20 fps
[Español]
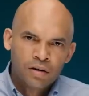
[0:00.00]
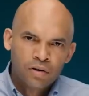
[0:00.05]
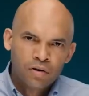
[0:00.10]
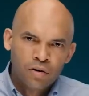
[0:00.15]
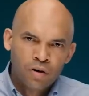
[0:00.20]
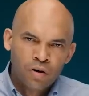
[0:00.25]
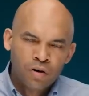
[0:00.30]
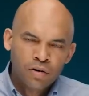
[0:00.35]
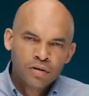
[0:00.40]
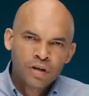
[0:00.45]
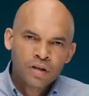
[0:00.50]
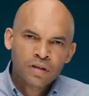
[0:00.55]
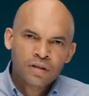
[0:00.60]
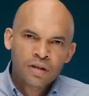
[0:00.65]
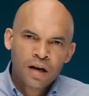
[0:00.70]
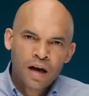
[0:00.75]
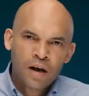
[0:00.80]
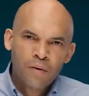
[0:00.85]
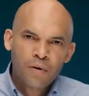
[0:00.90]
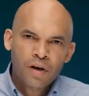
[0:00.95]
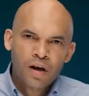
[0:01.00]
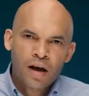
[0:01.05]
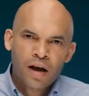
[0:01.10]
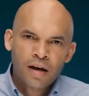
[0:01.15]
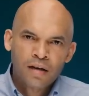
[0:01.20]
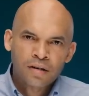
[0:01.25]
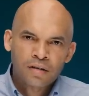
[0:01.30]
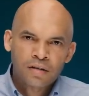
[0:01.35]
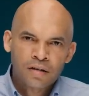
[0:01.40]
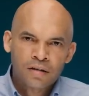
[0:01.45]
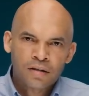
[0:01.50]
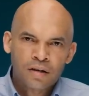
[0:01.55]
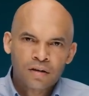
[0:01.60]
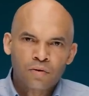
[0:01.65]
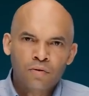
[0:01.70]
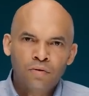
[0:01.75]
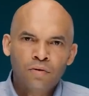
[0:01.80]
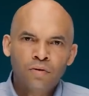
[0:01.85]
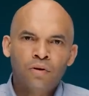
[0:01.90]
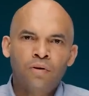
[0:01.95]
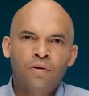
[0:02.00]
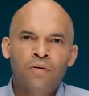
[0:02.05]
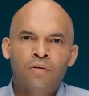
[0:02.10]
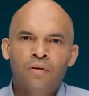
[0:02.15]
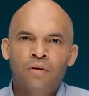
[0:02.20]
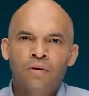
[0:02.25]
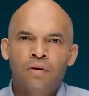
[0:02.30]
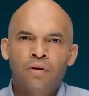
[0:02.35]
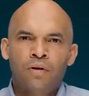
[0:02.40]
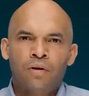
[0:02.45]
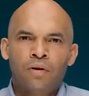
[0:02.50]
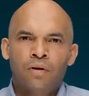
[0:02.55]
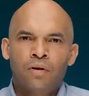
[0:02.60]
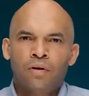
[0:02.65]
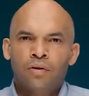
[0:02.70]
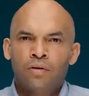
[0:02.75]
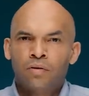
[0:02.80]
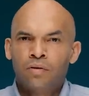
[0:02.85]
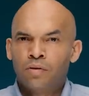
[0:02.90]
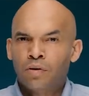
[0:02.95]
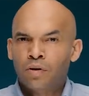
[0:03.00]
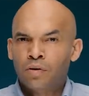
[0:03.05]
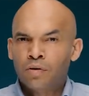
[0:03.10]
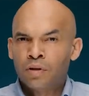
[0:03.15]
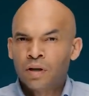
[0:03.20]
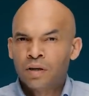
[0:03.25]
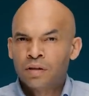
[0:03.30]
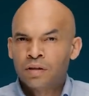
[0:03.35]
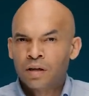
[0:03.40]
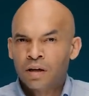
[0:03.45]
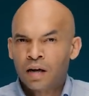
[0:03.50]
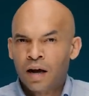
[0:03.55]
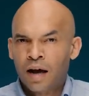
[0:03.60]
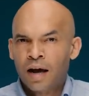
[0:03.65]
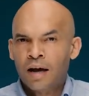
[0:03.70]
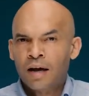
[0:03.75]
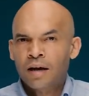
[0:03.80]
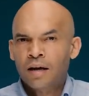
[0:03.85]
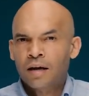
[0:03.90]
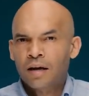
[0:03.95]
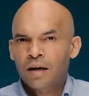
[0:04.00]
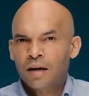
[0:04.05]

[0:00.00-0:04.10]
No se sabe a este segundo dónde será